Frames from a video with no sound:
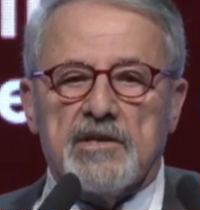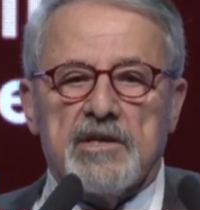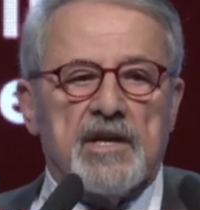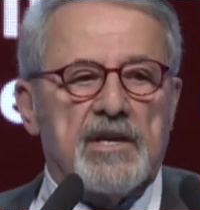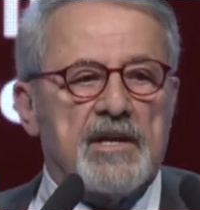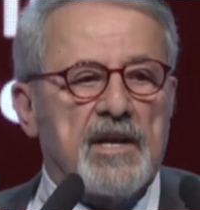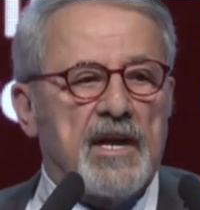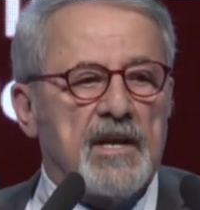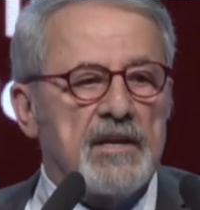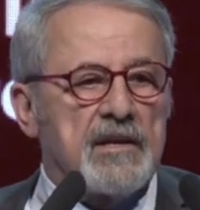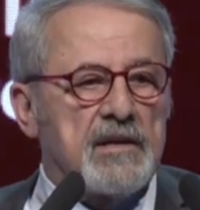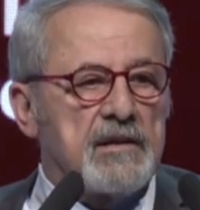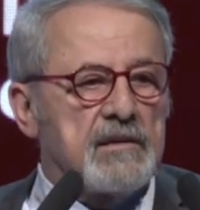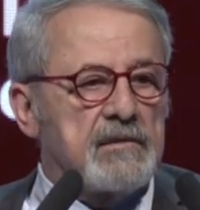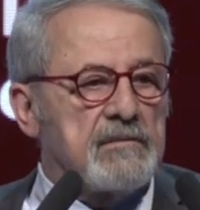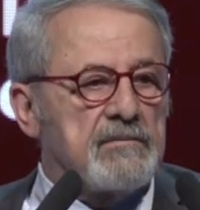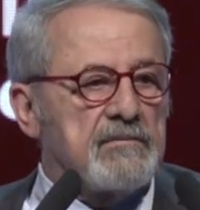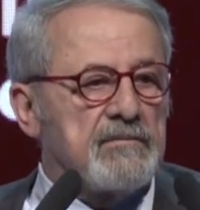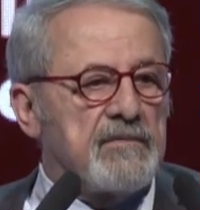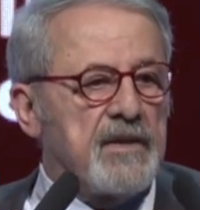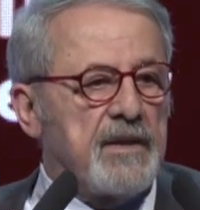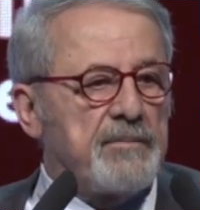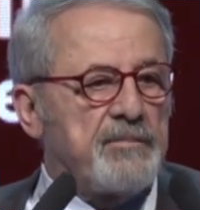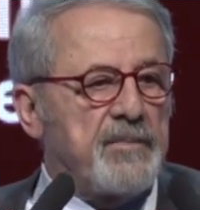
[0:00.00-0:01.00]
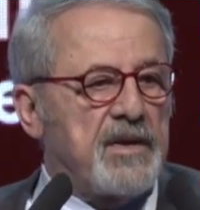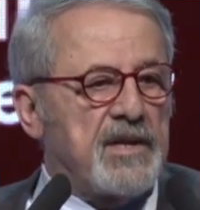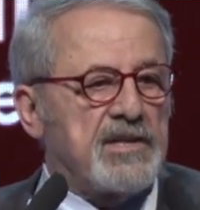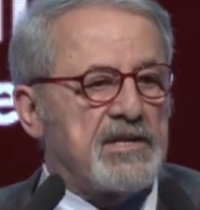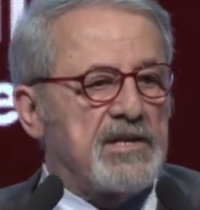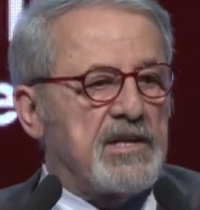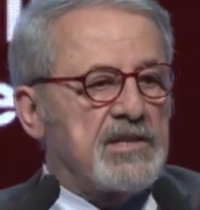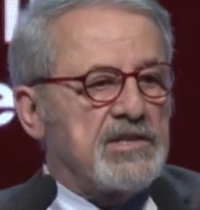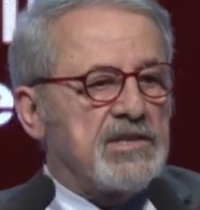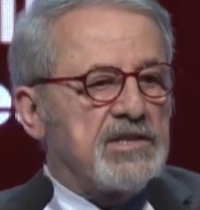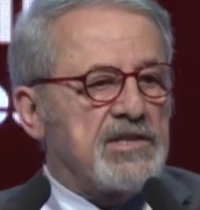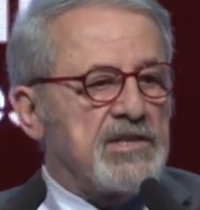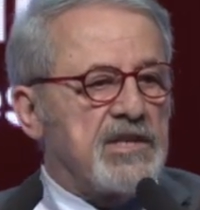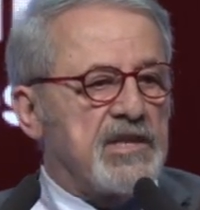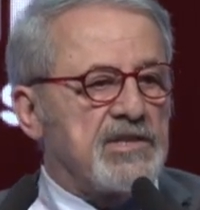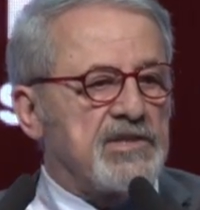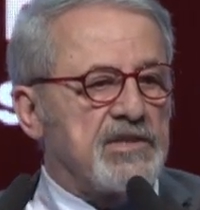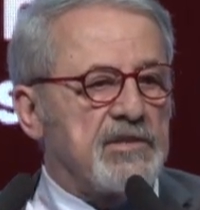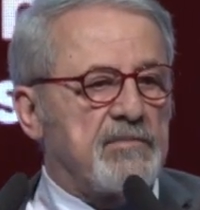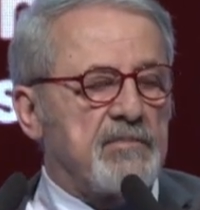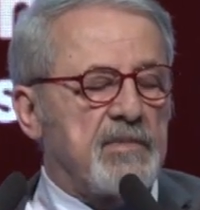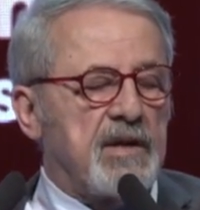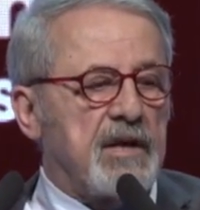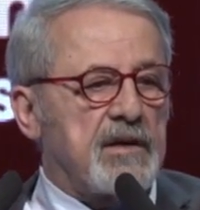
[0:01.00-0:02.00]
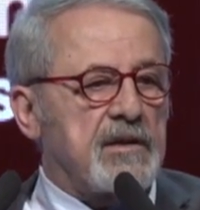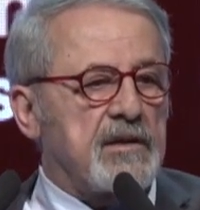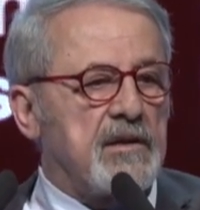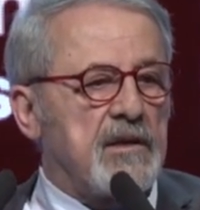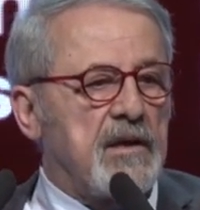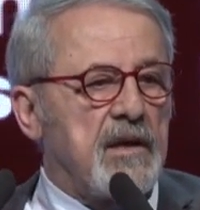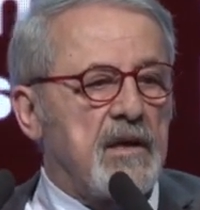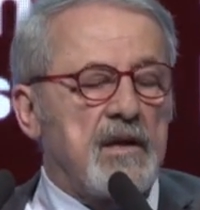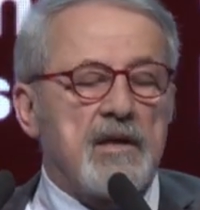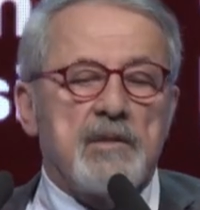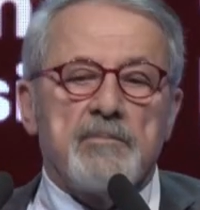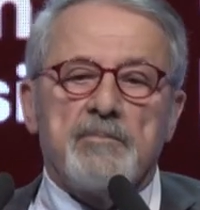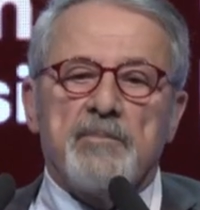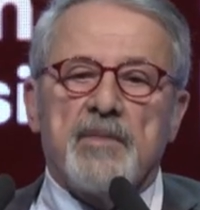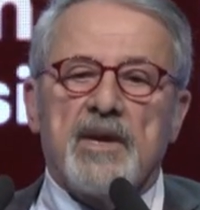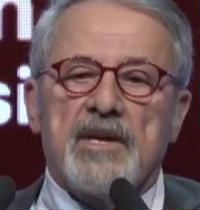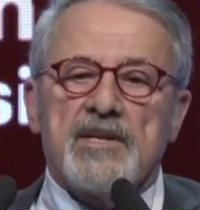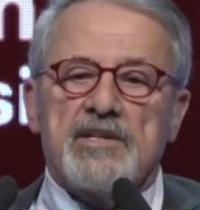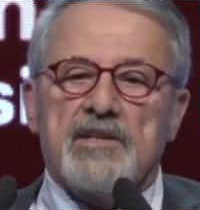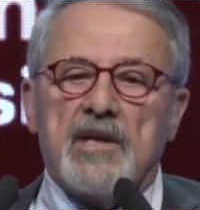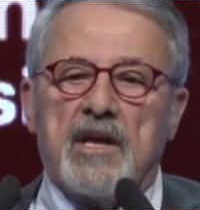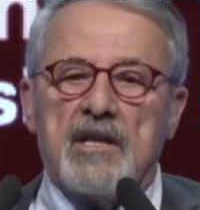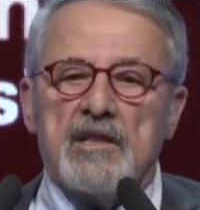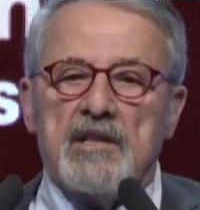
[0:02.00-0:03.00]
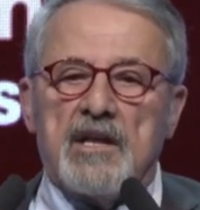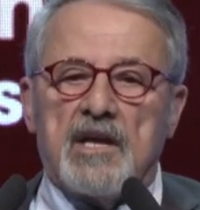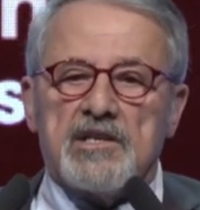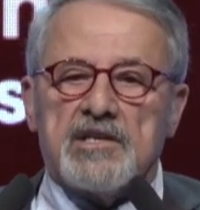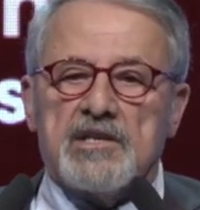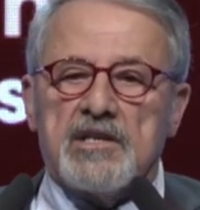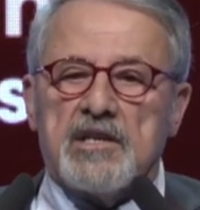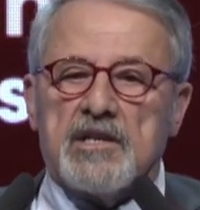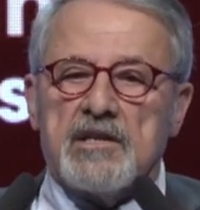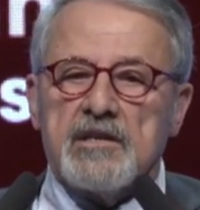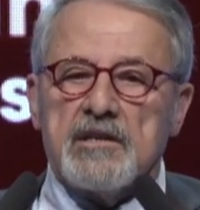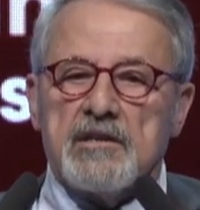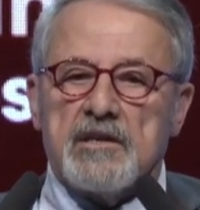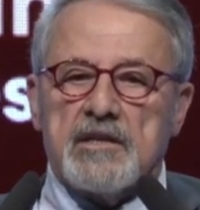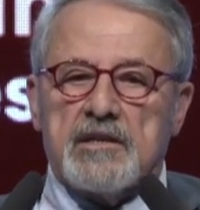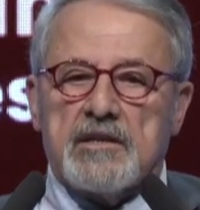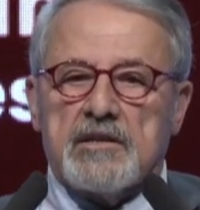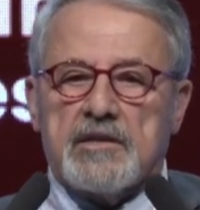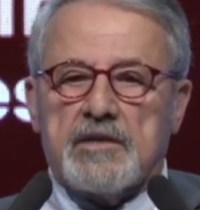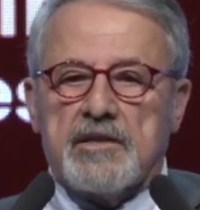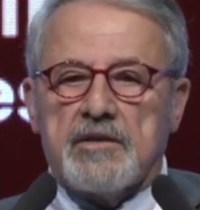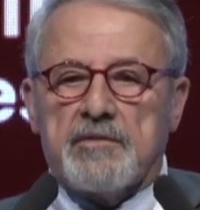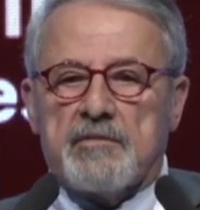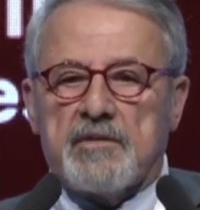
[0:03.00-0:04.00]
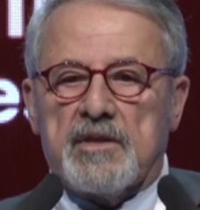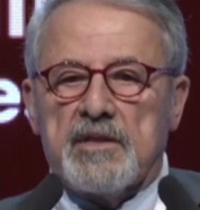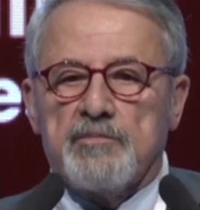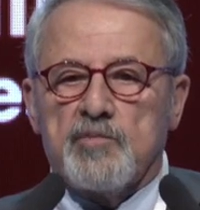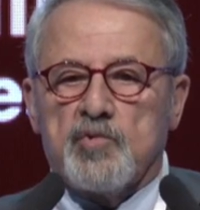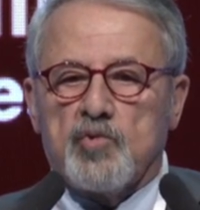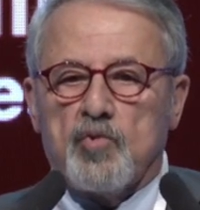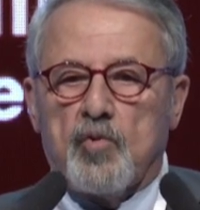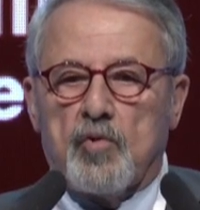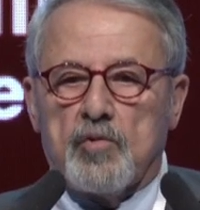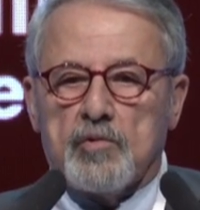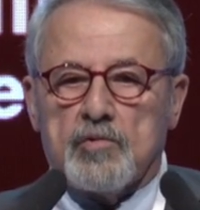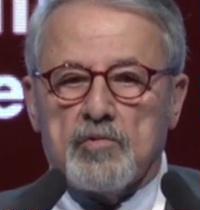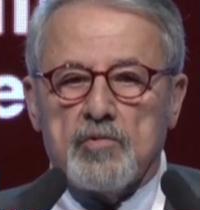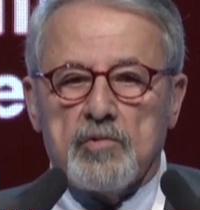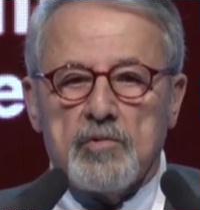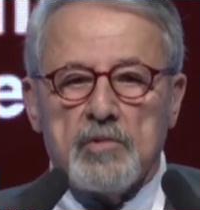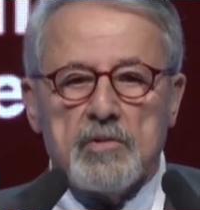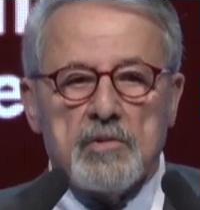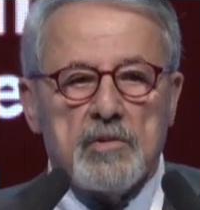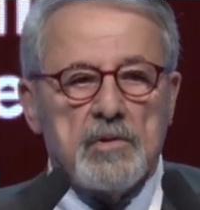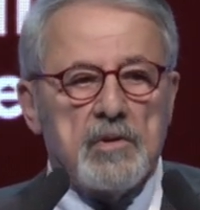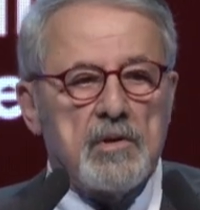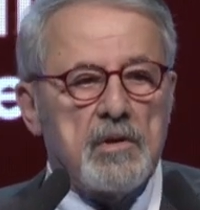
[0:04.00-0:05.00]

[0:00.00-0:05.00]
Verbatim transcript: Yerel ve merkezi seçimler. Meydanlar tıklık tıklım doldu.